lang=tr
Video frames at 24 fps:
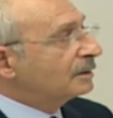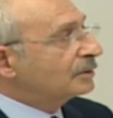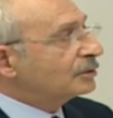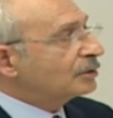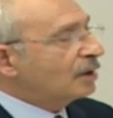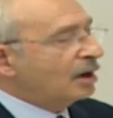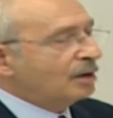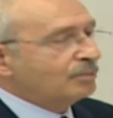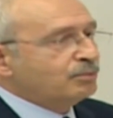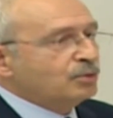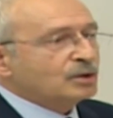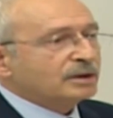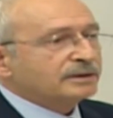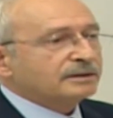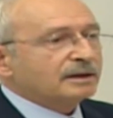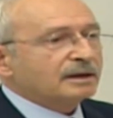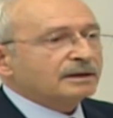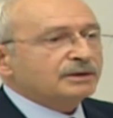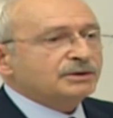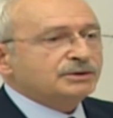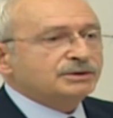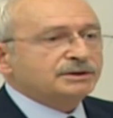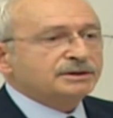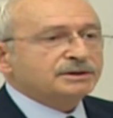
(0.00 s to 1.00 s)
Ya bu
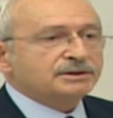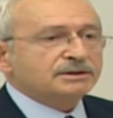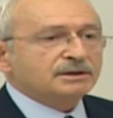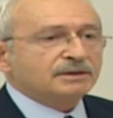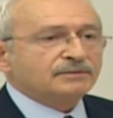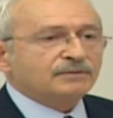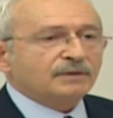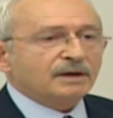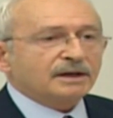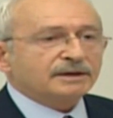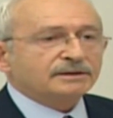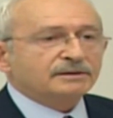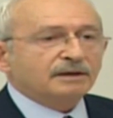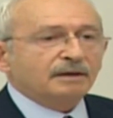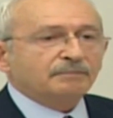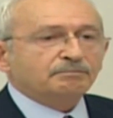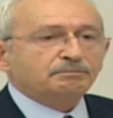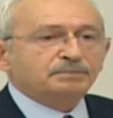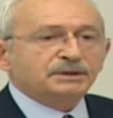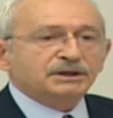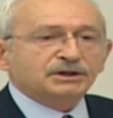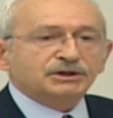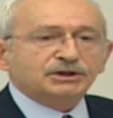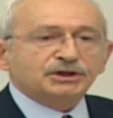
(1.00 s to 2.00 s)
kadar işsizlik varken
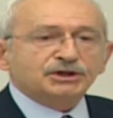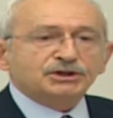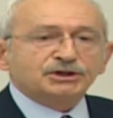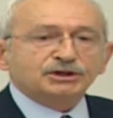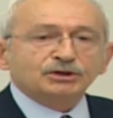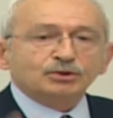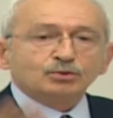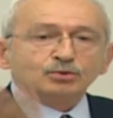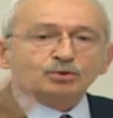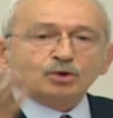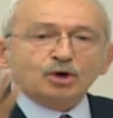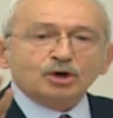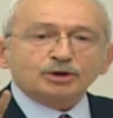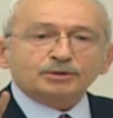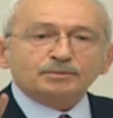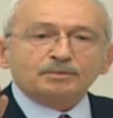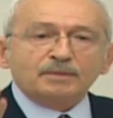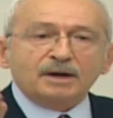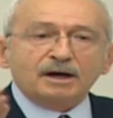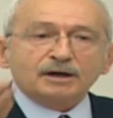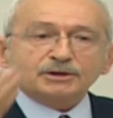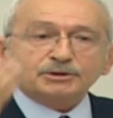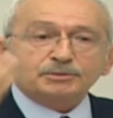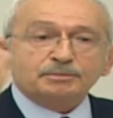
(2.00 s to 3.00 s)
bir kişinin
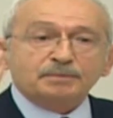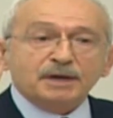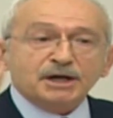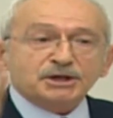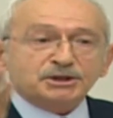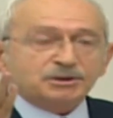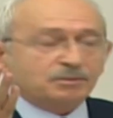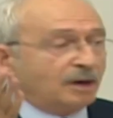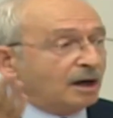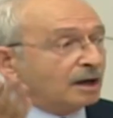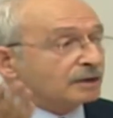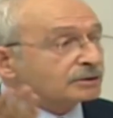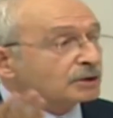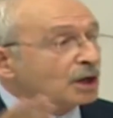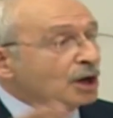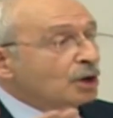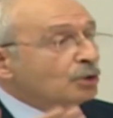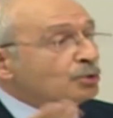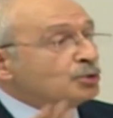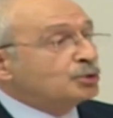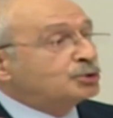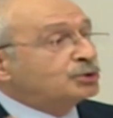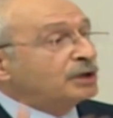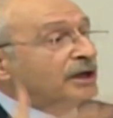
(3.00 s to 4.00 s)
dört maaş, beş maaş,
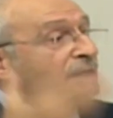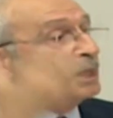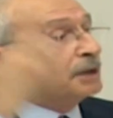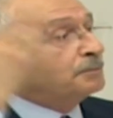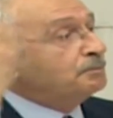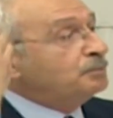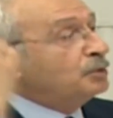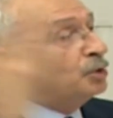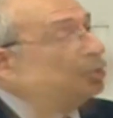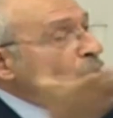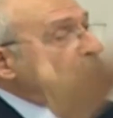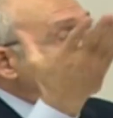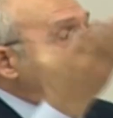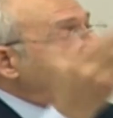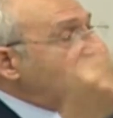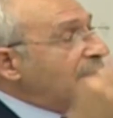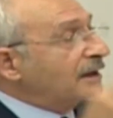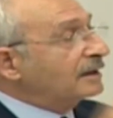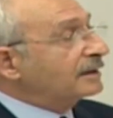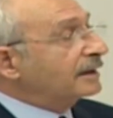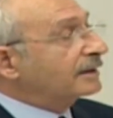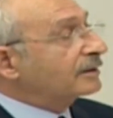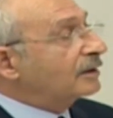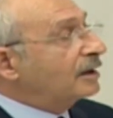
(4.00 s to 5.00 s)
üstelik büyük
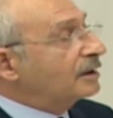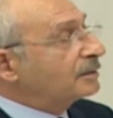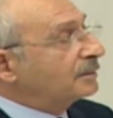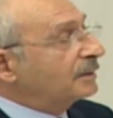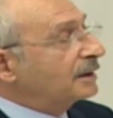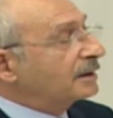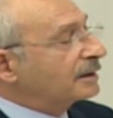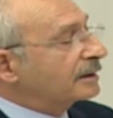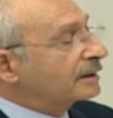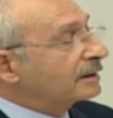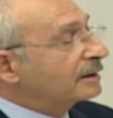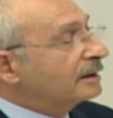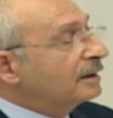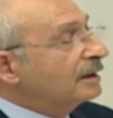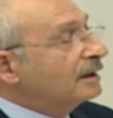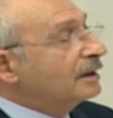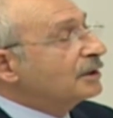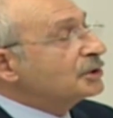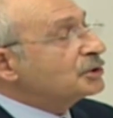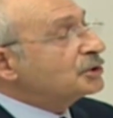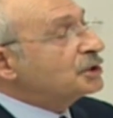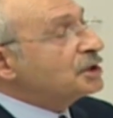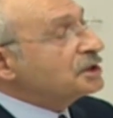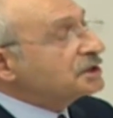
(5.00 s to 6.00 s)
paralar almaları.
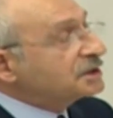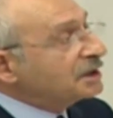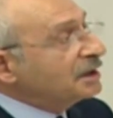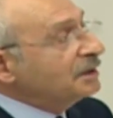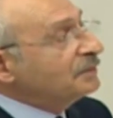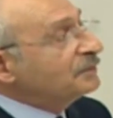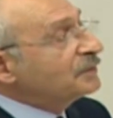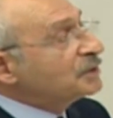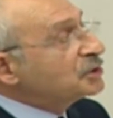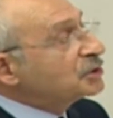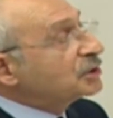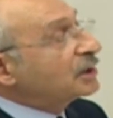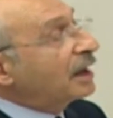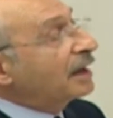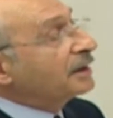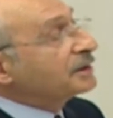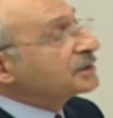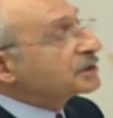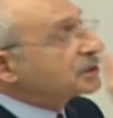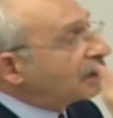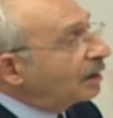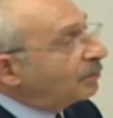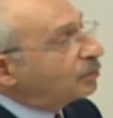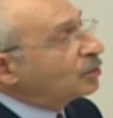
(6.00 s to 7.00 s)
Sizin
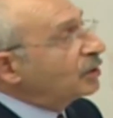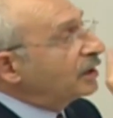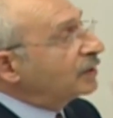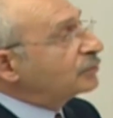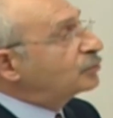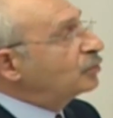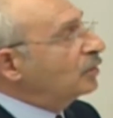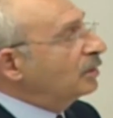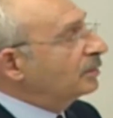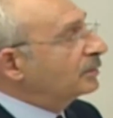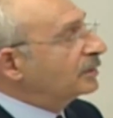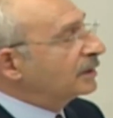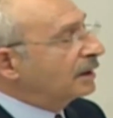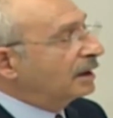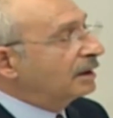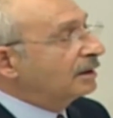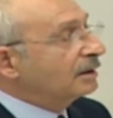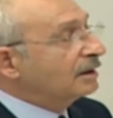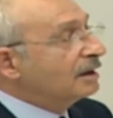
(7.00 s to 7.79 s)
vicdanınız kabul ediyor mu ya?